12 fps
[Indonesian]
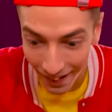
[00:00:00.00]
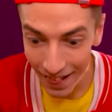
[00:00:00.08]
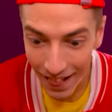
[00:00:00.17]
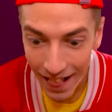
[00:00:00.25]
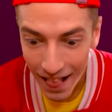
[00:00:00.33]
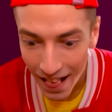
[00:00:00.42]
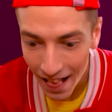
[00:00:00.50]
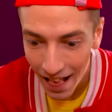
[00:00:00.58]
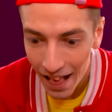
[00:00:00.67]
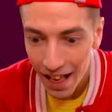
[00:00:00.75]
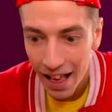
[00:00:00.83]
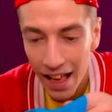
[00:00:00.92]
Nah,
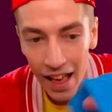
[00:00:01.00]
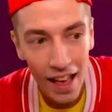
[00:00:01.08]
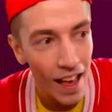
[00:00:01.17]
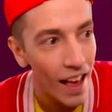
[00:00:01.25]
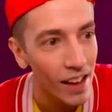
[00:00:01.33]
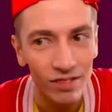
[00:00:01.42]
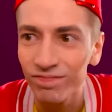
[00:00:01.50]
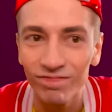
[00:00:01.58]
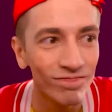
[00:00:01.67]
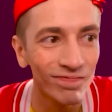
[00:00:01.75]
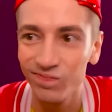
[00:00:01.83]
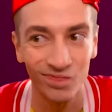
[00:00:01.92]
ini akan
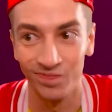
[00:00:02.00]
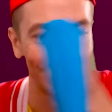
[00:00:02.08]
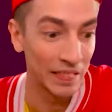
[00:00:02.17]
berhasil.